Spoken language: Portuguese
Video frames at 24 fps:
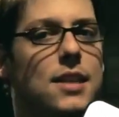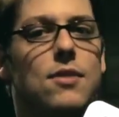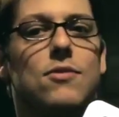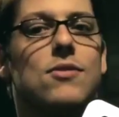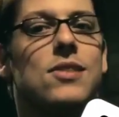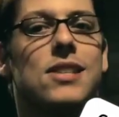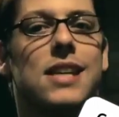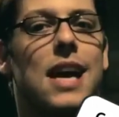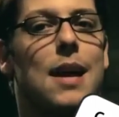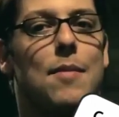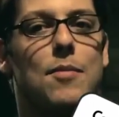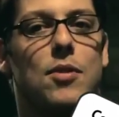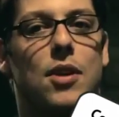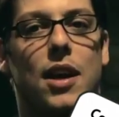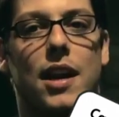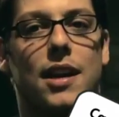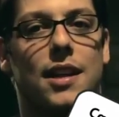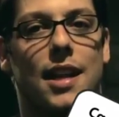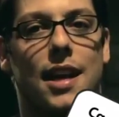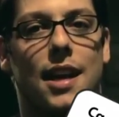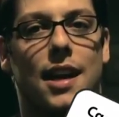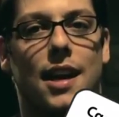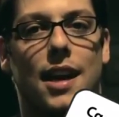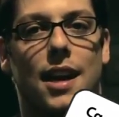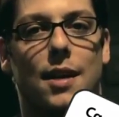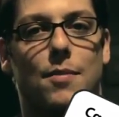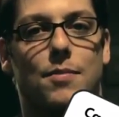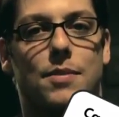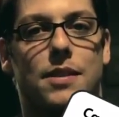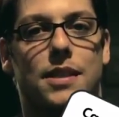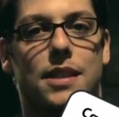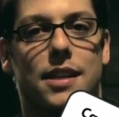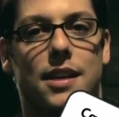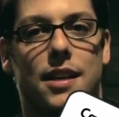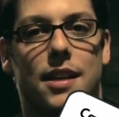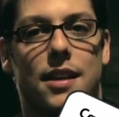você não sabe o que, que tem naquela
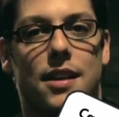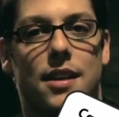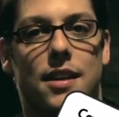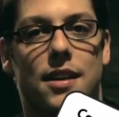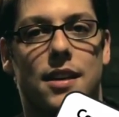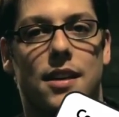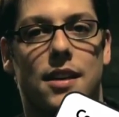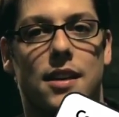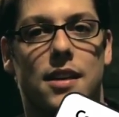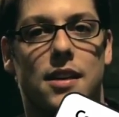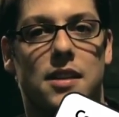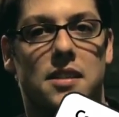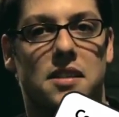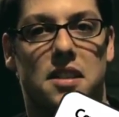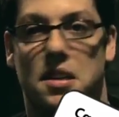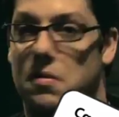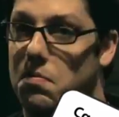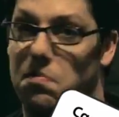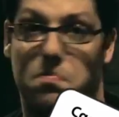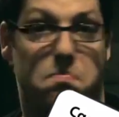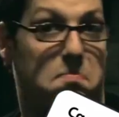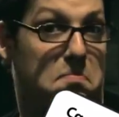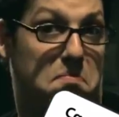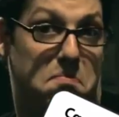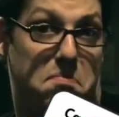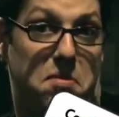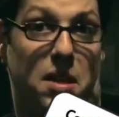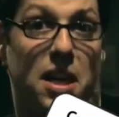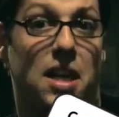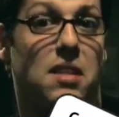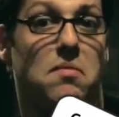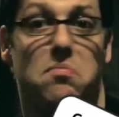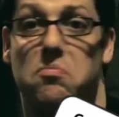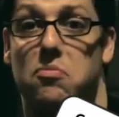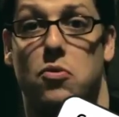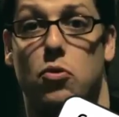piscina. Você
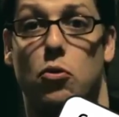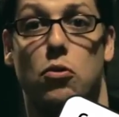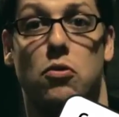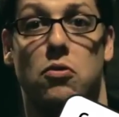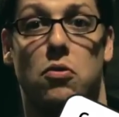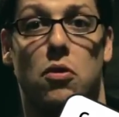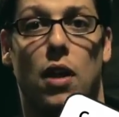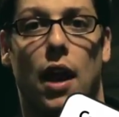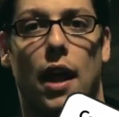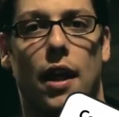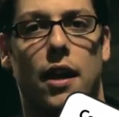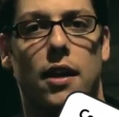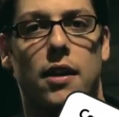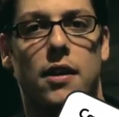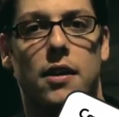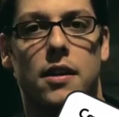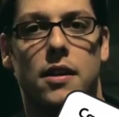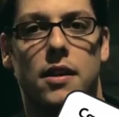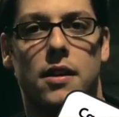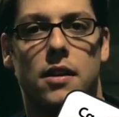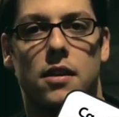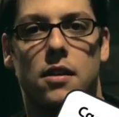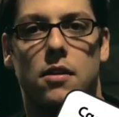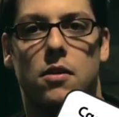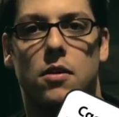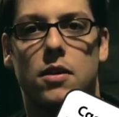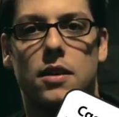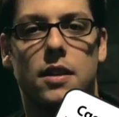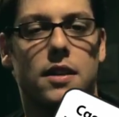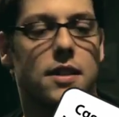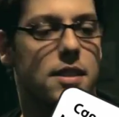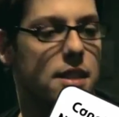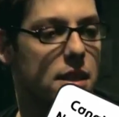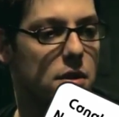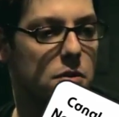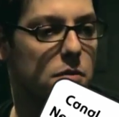tem tudo lá.
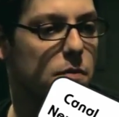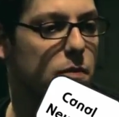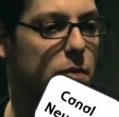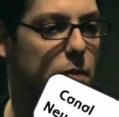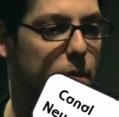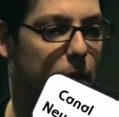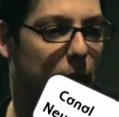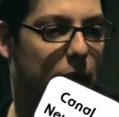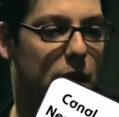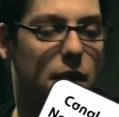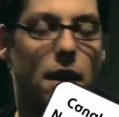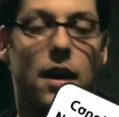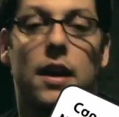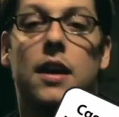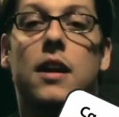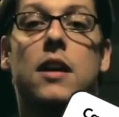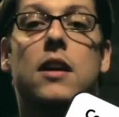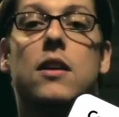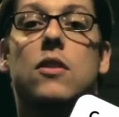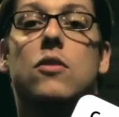Quantas vezes você não, não pega.